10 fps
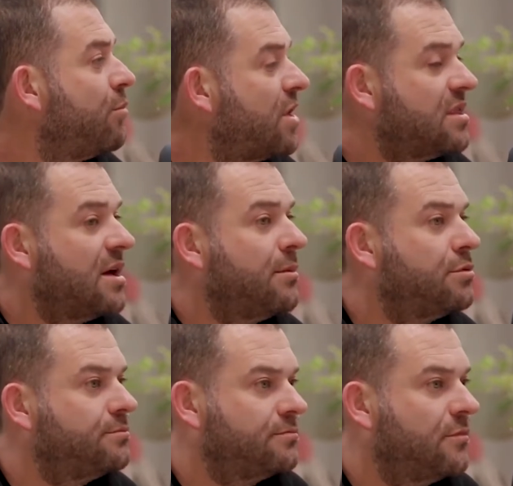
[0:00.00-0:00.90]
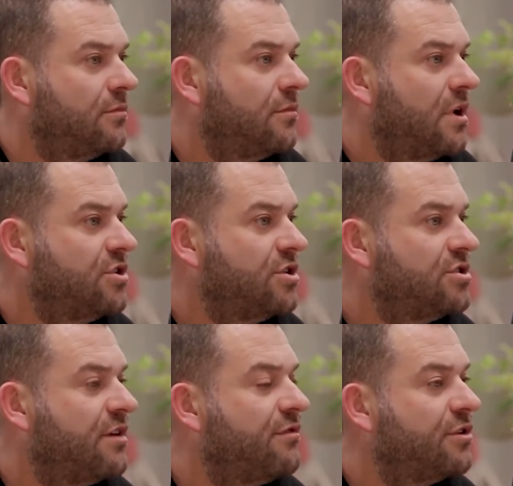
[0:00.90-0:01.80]
Por exemplo, a gente
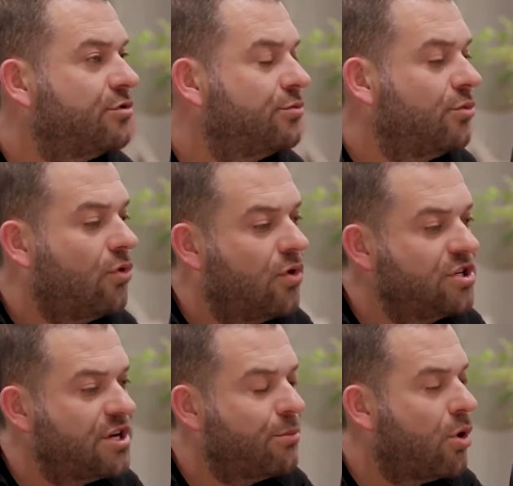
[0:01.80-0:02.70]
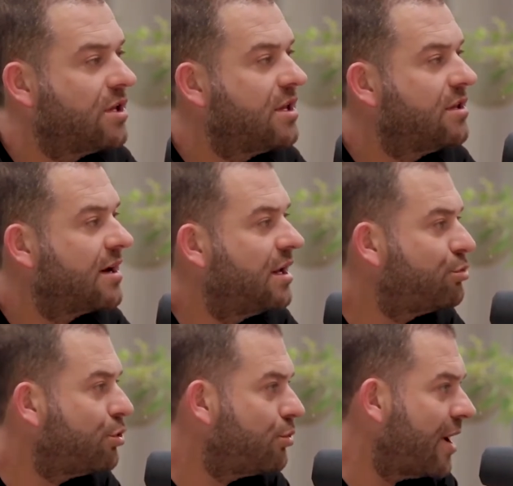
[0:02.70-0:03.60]
está falando, hoje é moda da
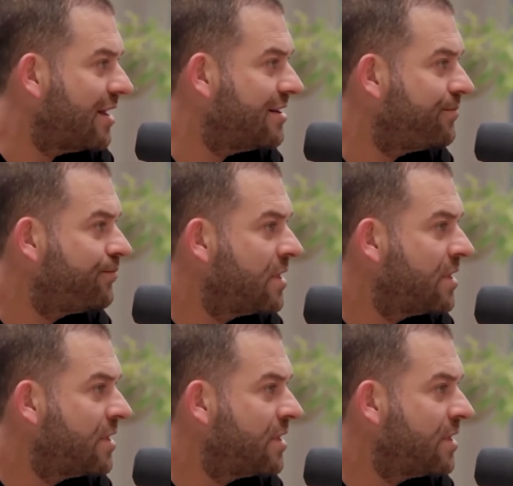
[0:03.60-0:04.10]
criptomoeda.